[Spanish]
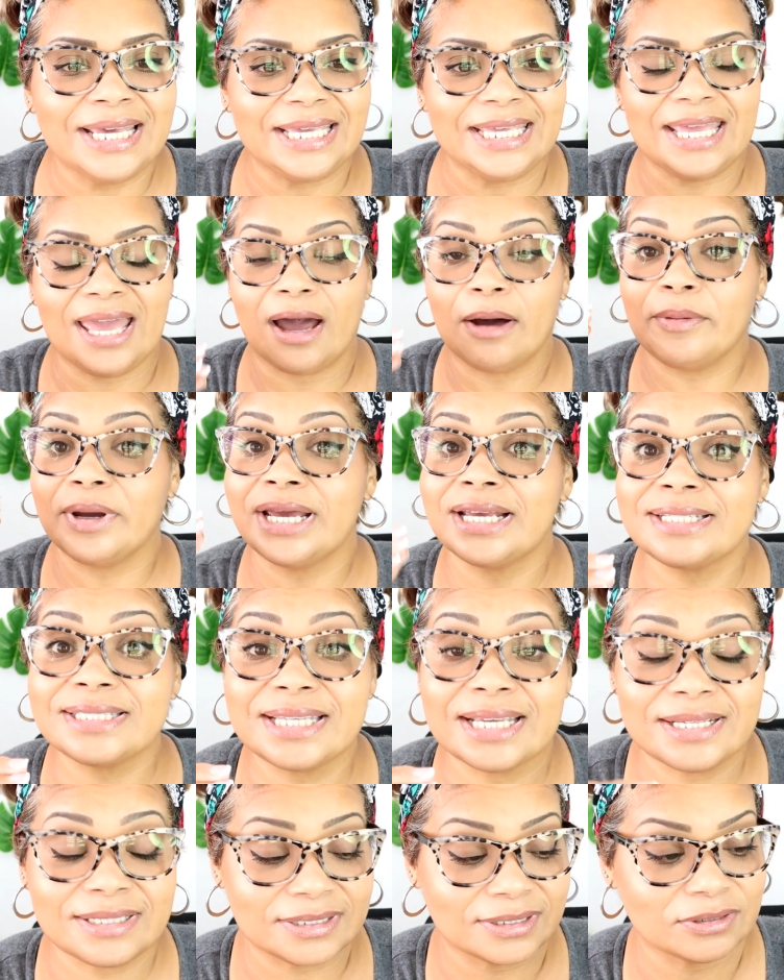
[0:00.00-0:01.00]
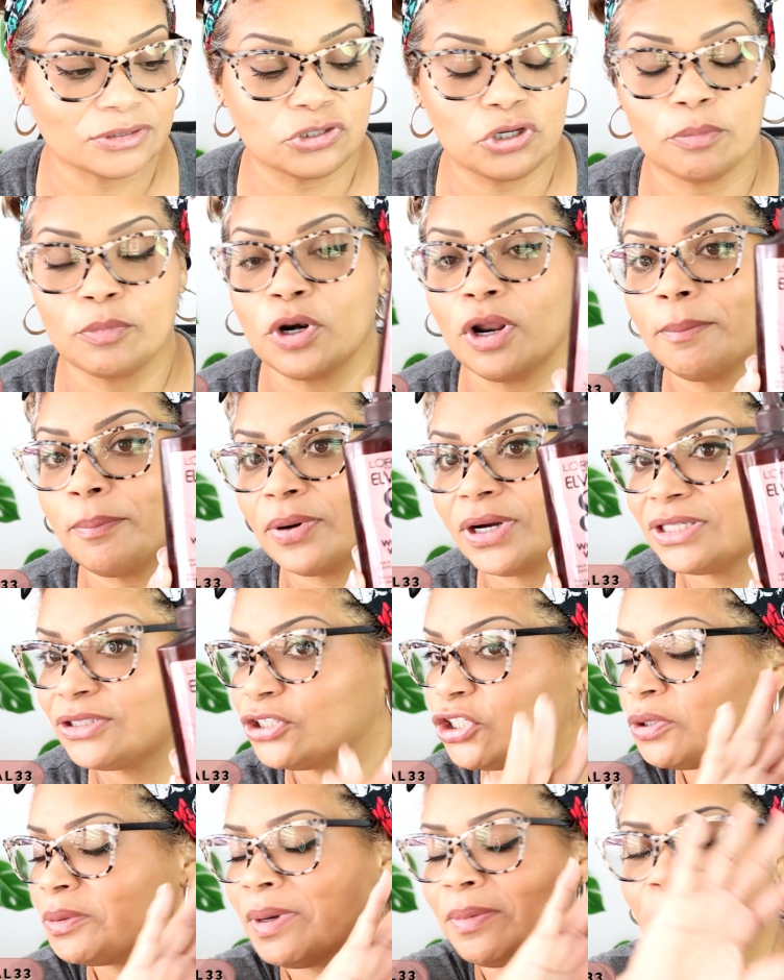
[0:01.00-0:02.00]
y a veces yo me lo he
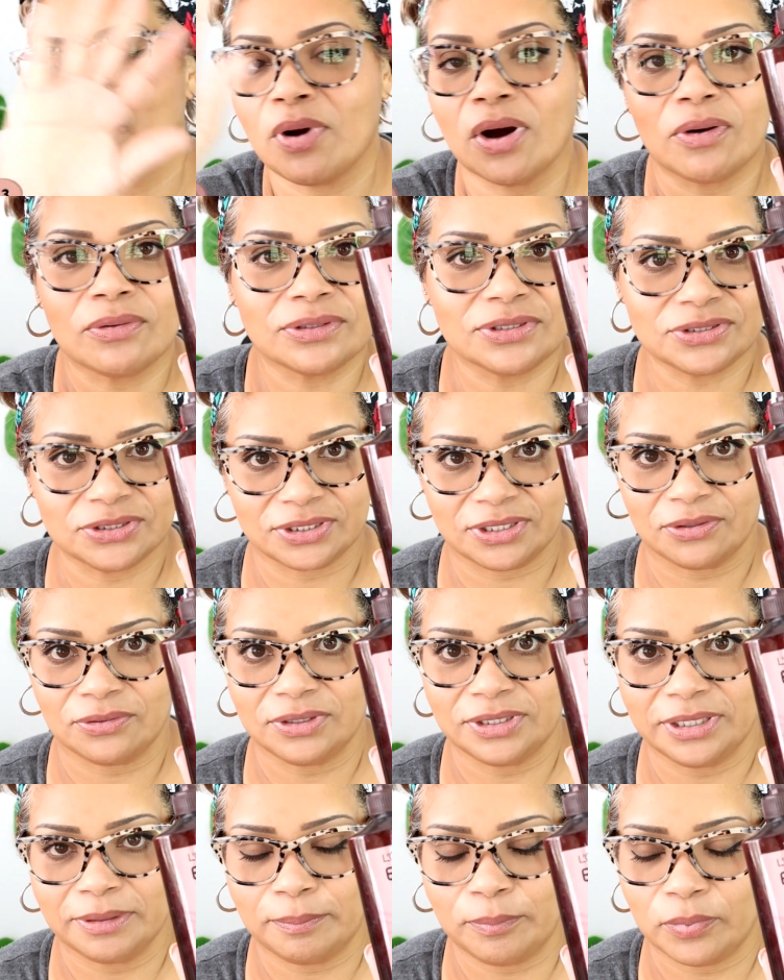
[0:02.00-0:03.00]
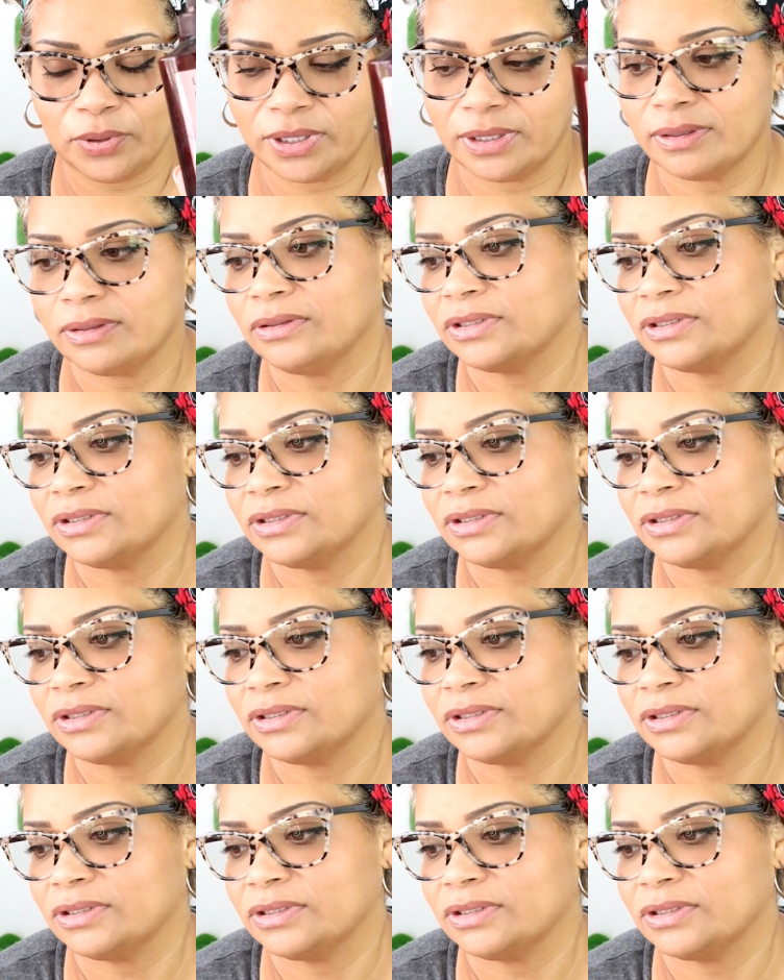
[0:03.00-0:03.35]
puesto y no me pongo acondicionador después.